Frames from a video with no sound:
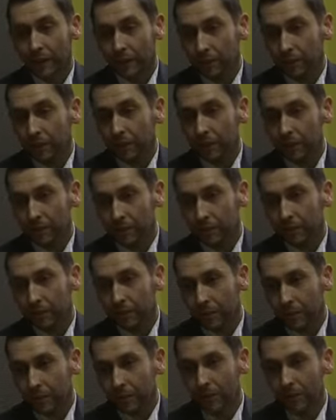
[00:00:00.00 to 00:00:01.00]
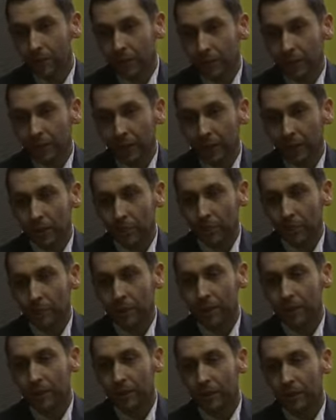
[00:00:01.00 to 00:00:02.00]
no i to są takie
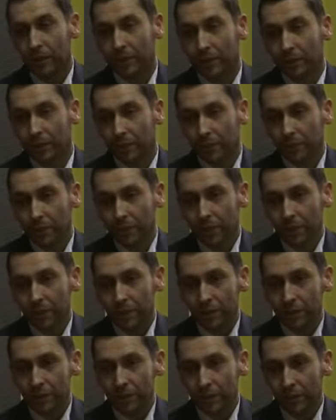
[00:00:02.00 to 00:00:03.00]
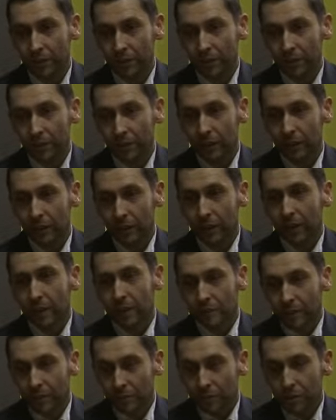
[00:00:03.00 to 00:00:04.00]
momenty. Natomiast e,
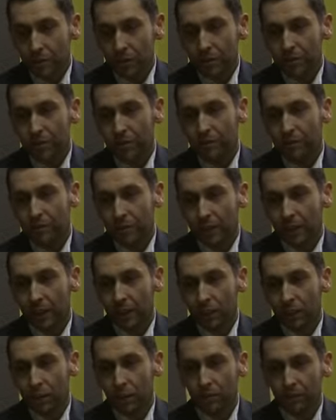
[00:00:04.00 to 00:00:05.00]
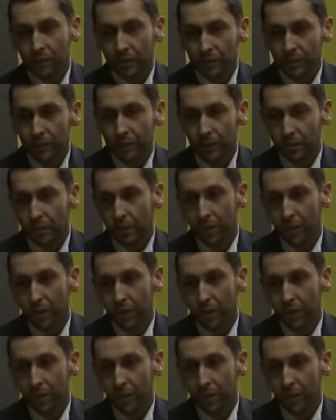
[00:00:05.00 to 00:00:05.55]
zawsze jest w tyle głowy, co